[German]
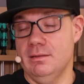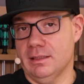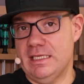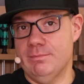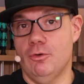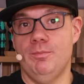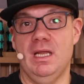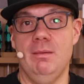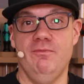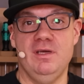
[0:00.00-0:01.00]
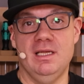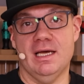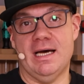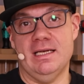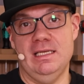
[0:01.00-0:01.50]
ein Riesenproblem, viele
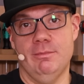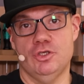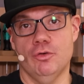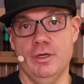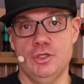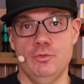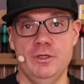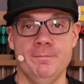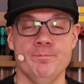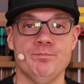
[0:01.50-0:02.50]
radeln immer in Joggingschuhen,